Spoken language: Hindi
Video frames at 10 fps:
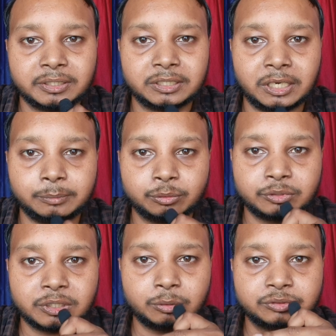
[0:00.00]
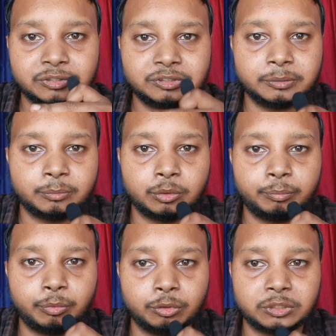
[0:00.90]
लेकिन आप सोचें कि उसी सिम को
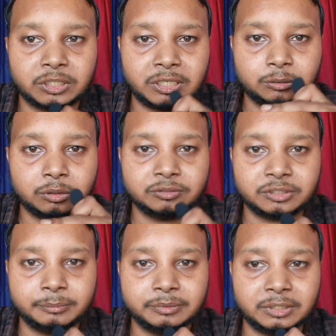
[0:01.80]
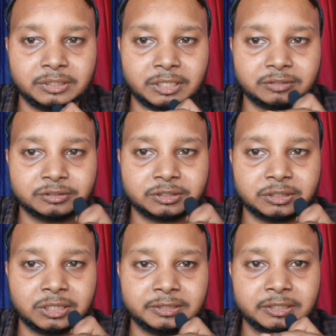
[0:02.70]
पोर्ट कराएं तो ऐसा भी नहीं करा
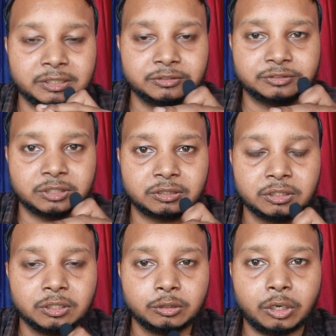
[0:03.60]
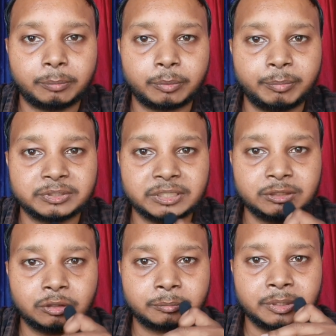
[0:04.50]
सकते नाइन्टी डेज तक आपको पता ही
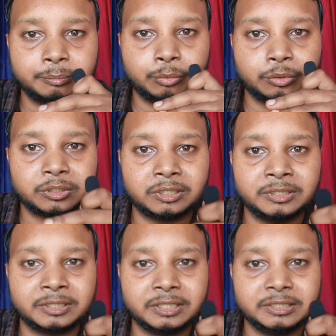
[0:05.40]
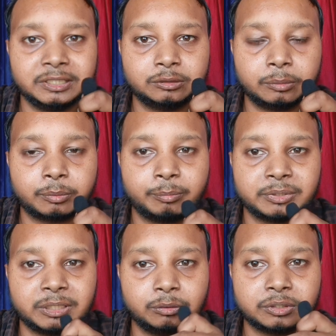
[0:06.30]
नॉर्मली पोर्ट करने के लिए तो
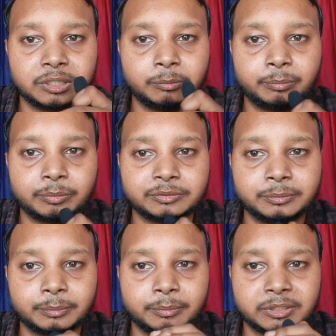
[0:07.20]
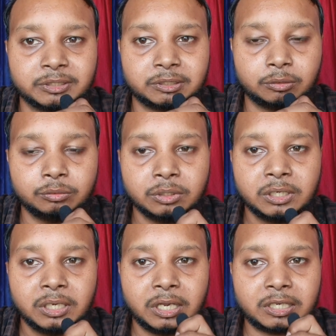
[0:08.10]
आपको पता ही होगा चलिए मैं प्रोसेस में बता देता हूँ
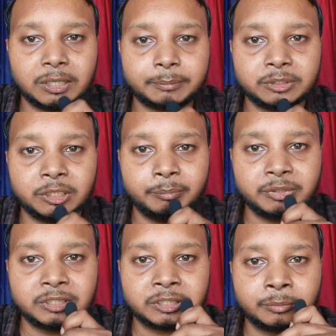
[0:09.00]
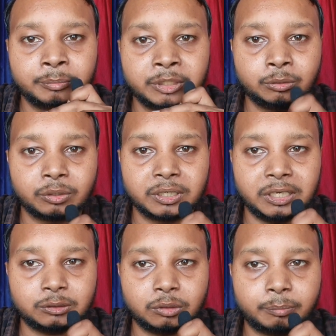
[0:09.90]
अगर आपके नब्बे दिन कंप्लीट हो गया
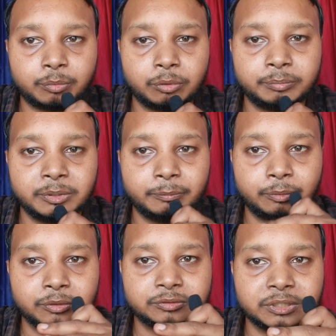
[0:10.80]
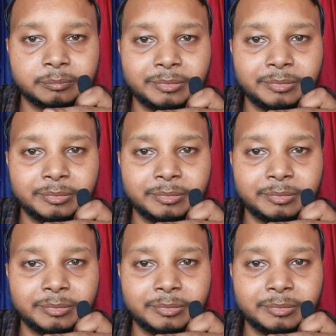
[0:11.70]
है तो आपको अपने फ़ोन से